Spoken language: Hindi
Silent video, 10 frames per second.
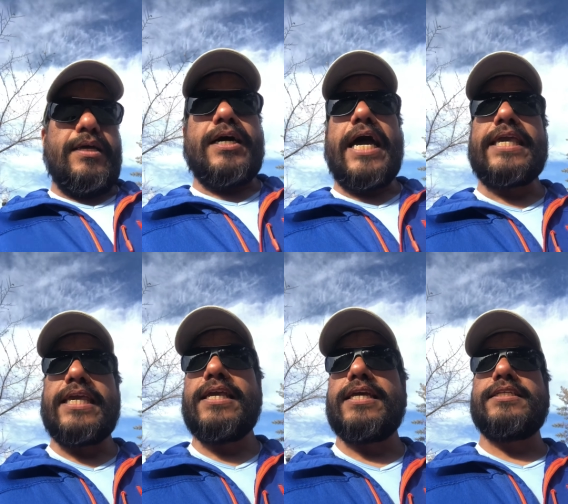
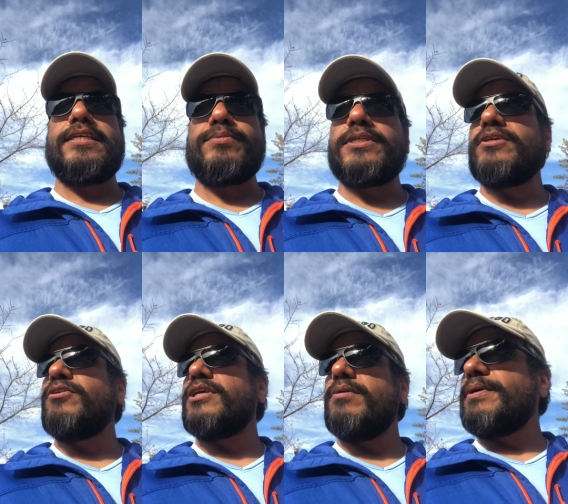हाइकिंग के टिप्स हैं
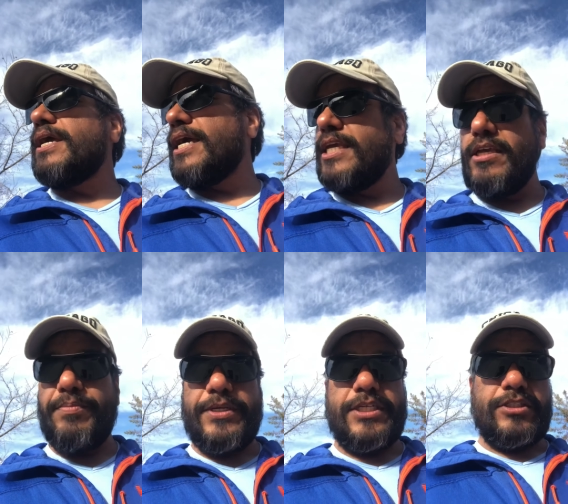क्योंकि मैं हाइकिंग
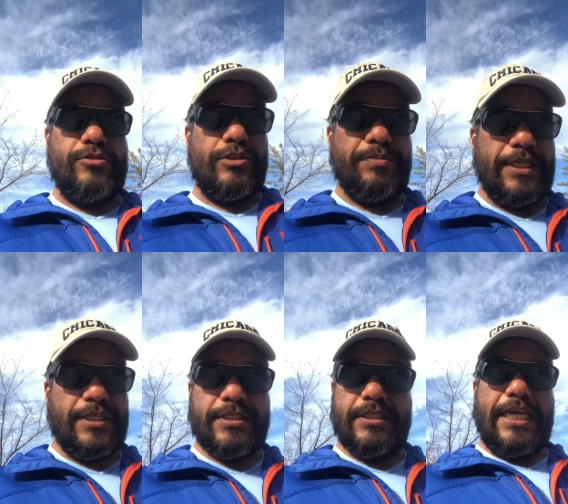पे जाता हूँ तो मैं
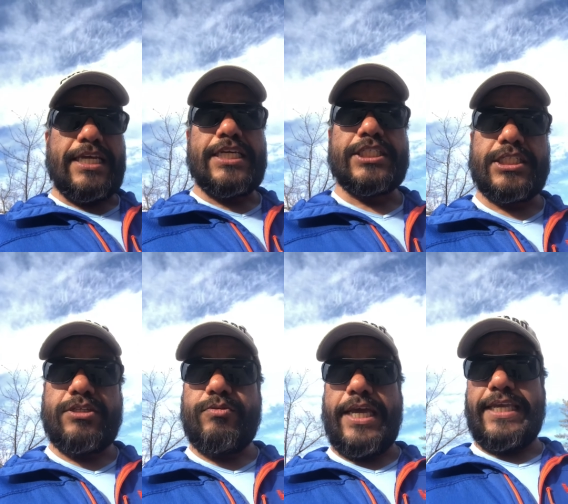देखना चाहता
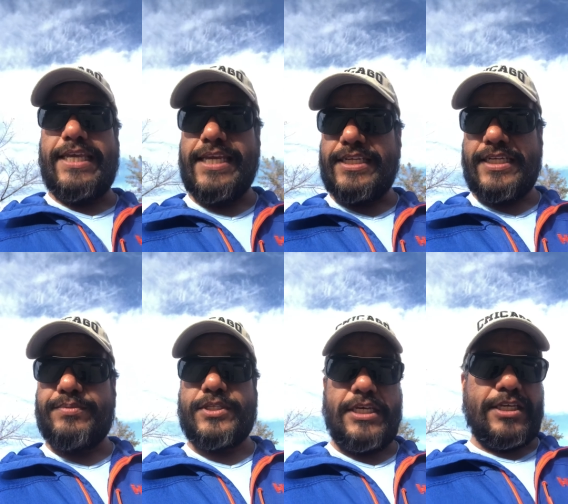हूँ हाइकिंग के
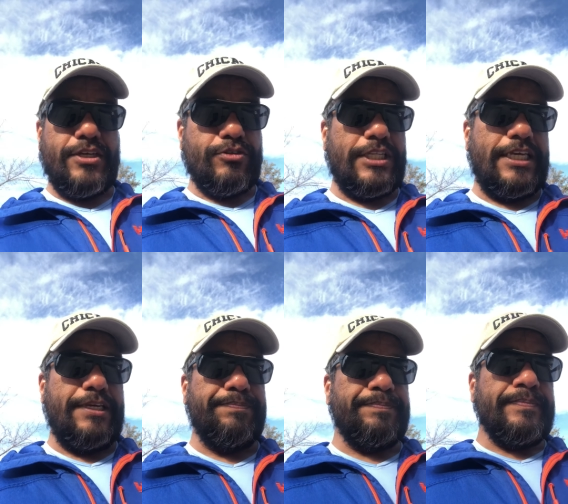टिप्स क्या क्या होते
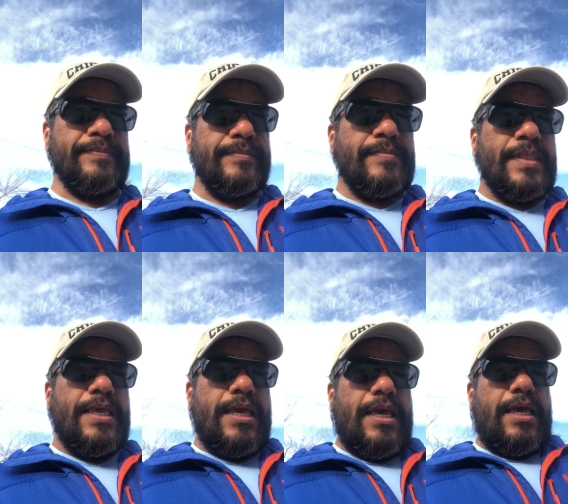
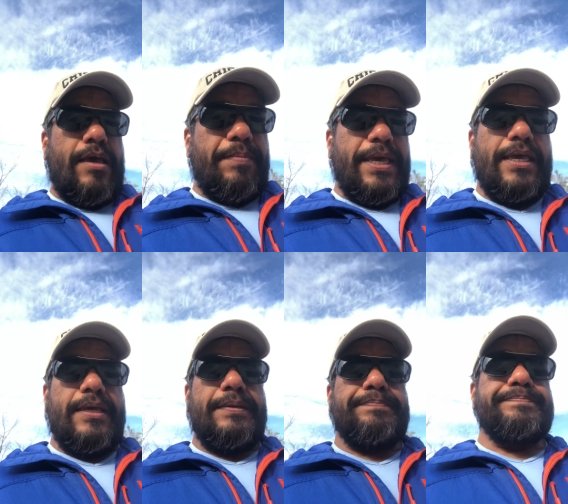हैं
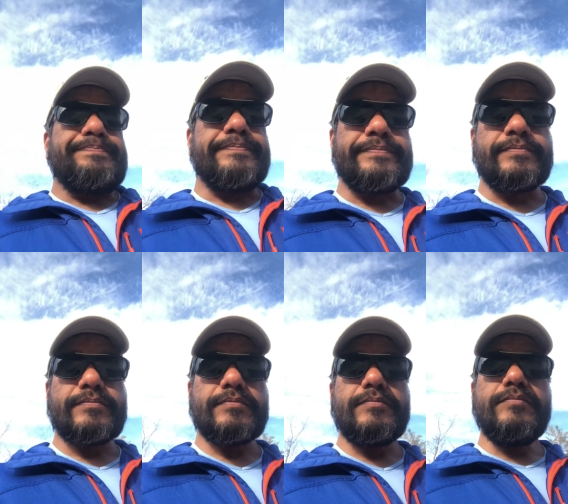मैं
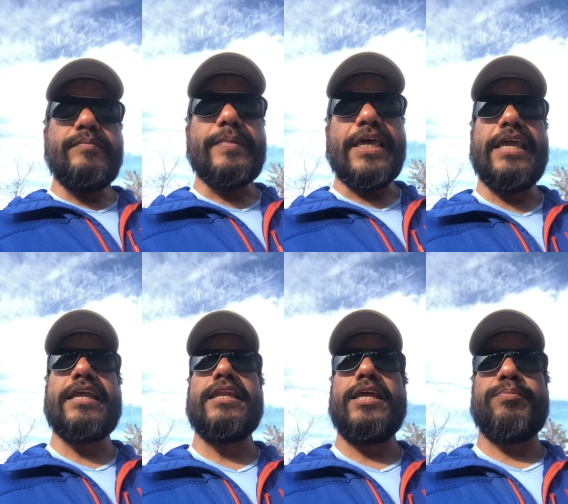एक
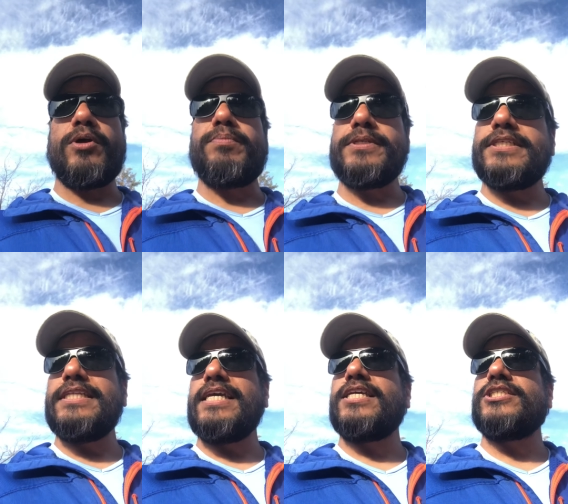नई प्रॉपर्टी
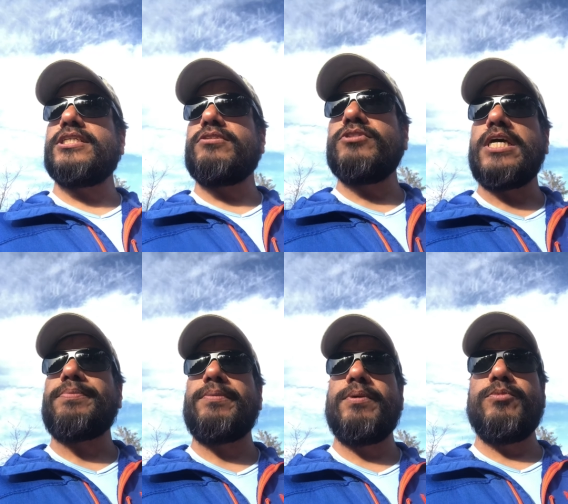देखना चाहता हूँ जहाँ
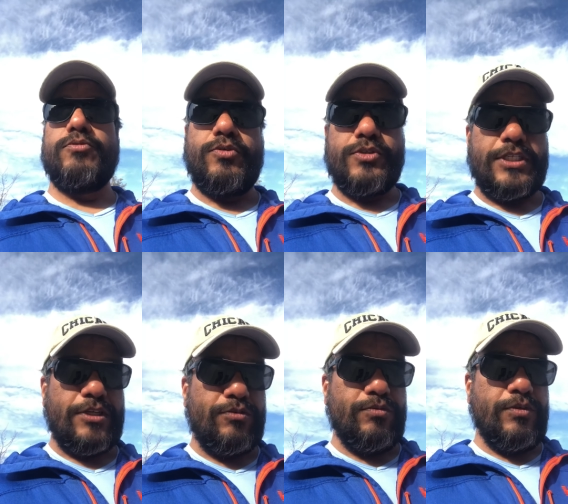पे मैं मूव हो
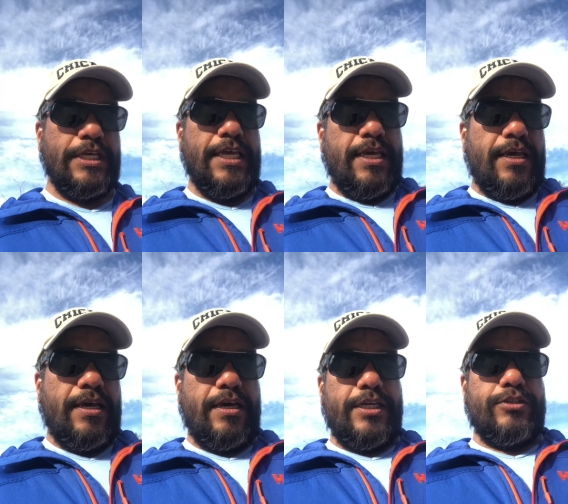सकूँ
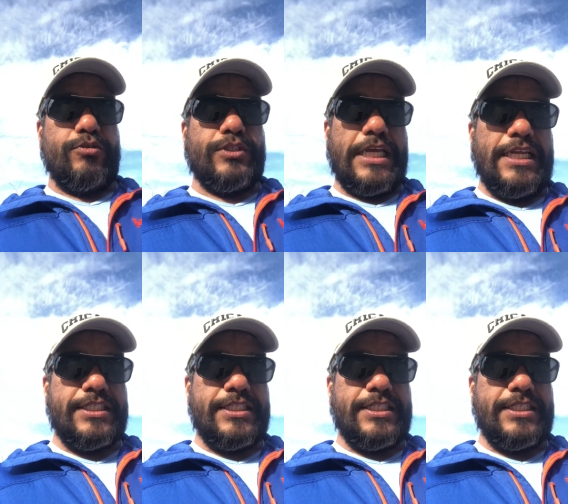तो उसके लिए